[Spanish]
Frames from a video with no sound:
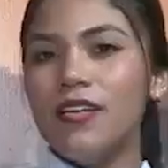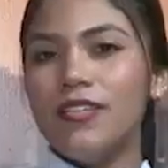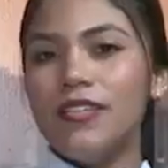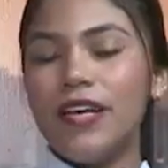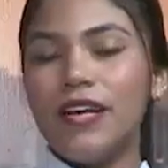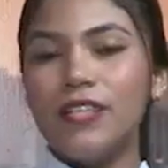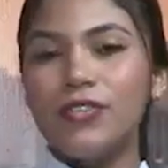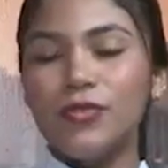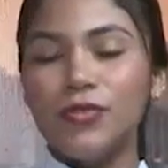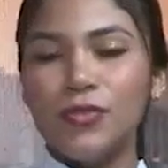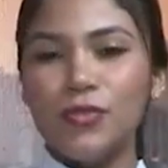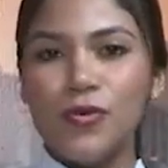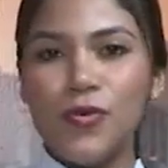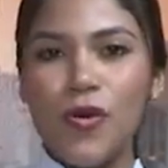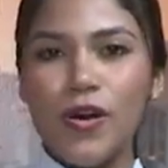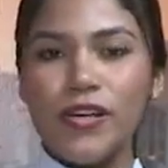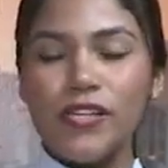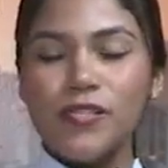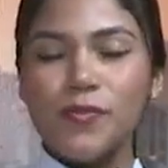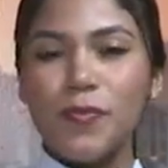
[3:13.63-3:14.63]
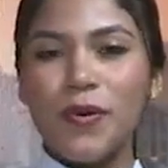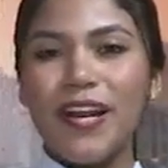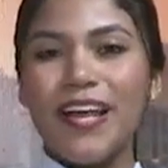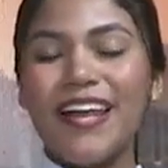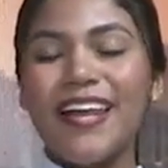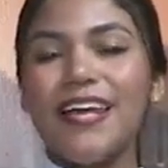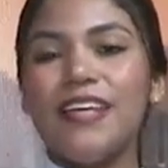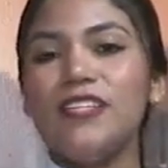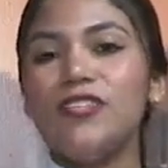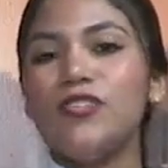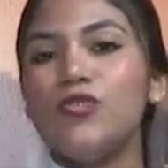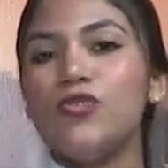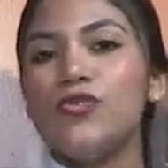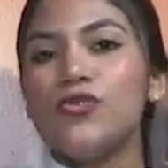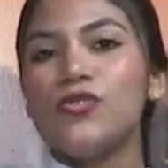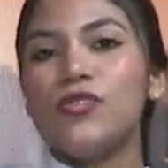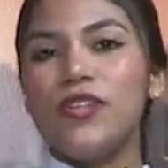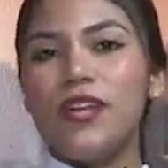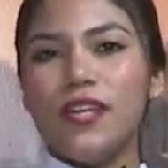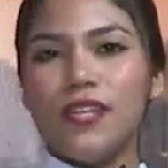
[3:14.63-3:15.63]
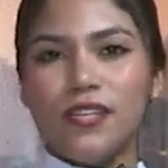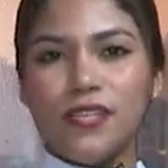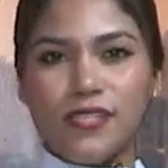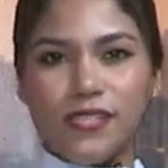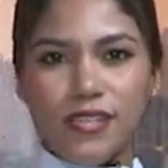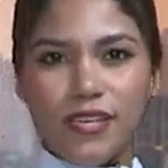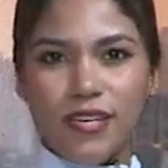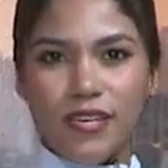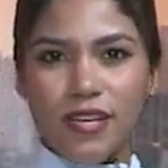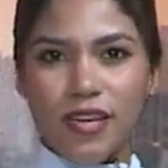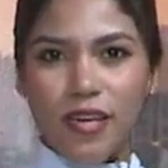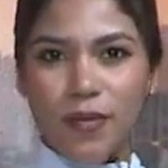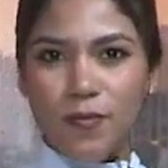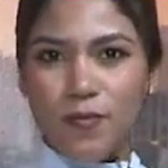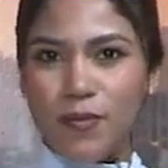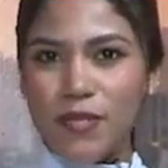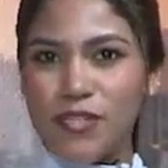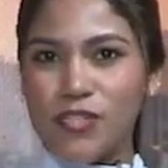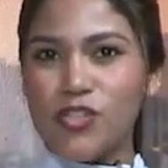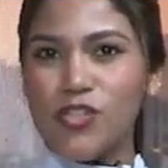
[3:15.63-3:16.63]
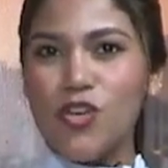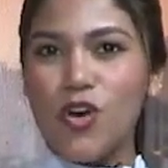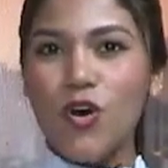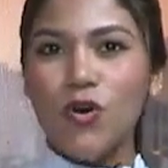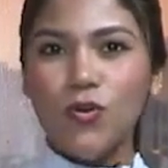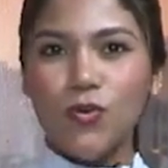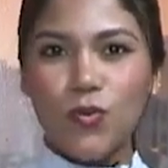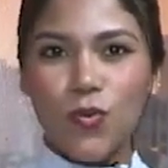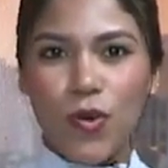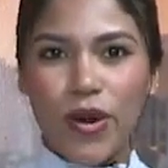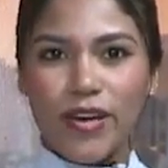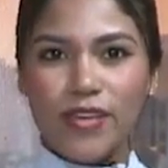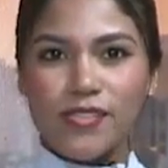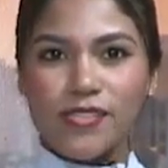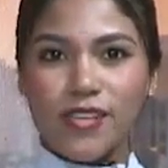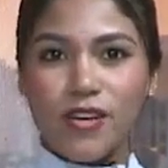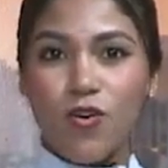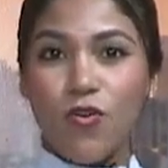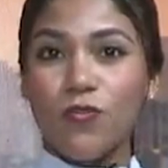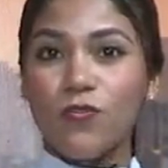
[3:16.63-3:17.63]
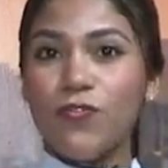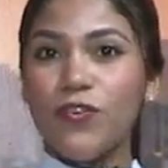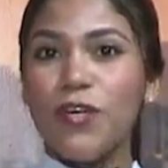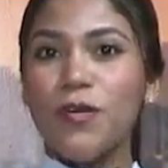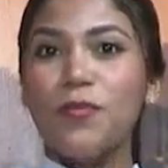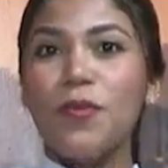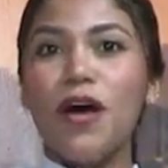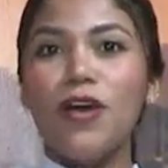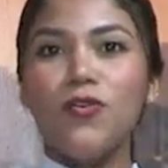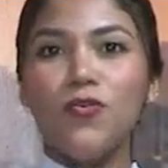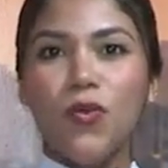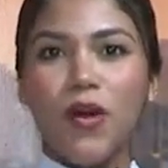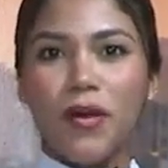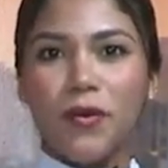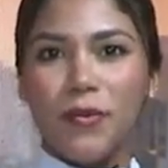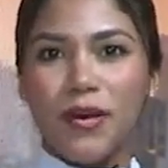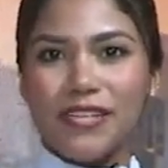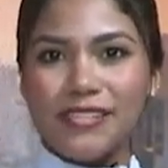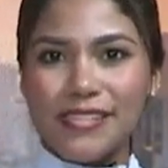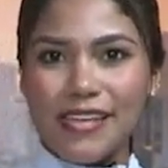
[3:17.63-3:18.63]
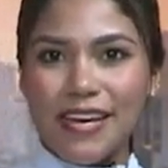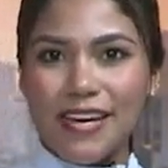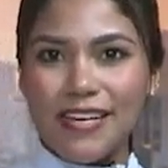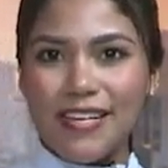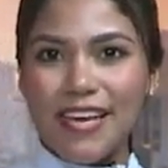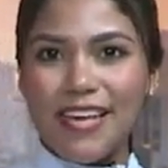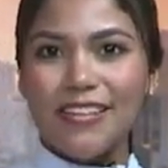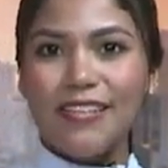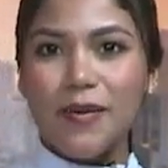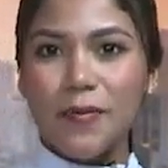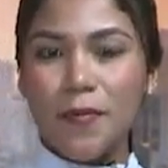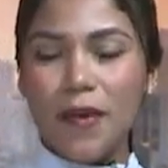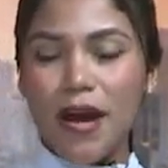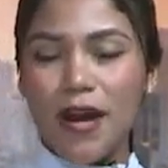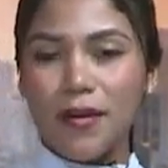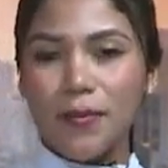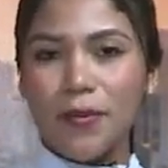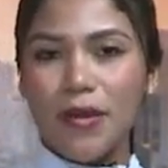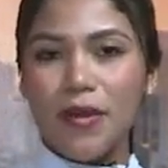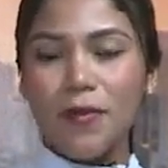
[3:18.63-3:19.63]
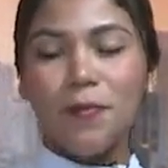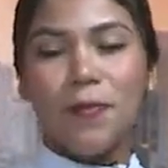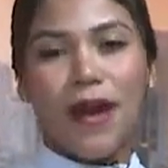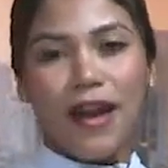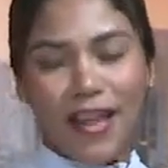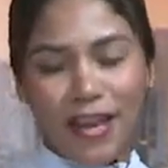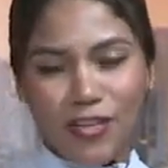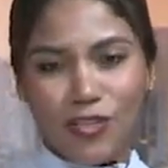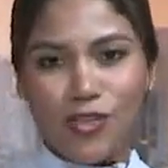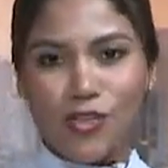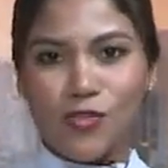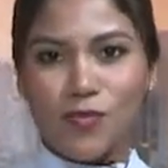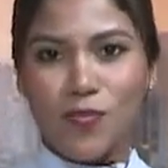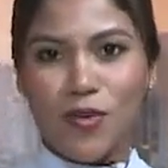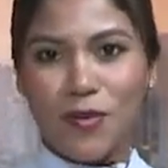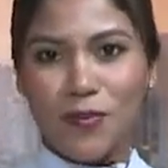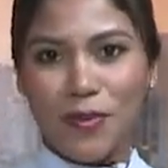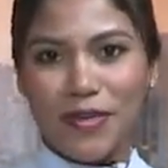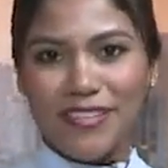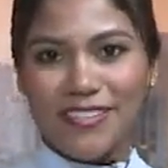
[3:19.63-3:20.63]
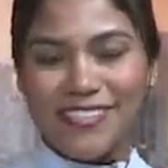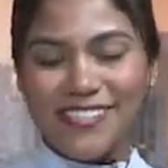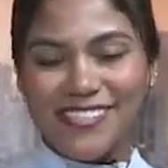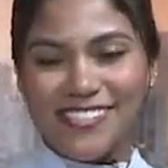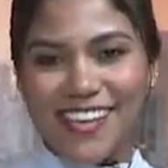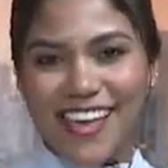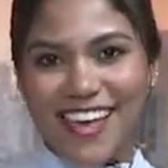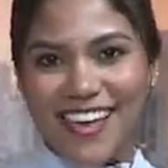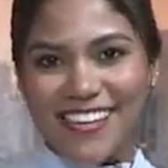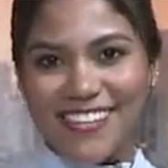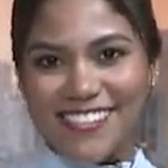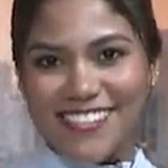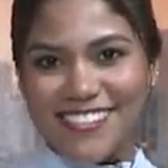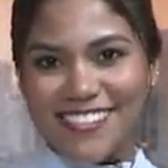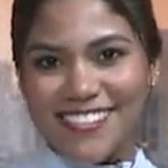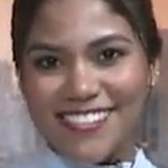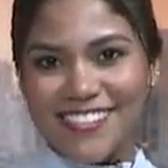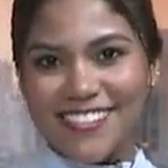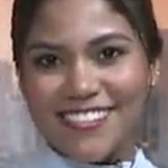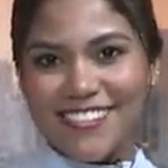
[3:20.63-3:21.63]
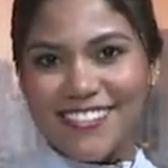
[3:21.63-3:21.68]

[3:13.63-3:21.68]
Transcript: Y ahora el turno es para la industria del cine. Visión Quest confirma nueva serie de Marvel para el 2026.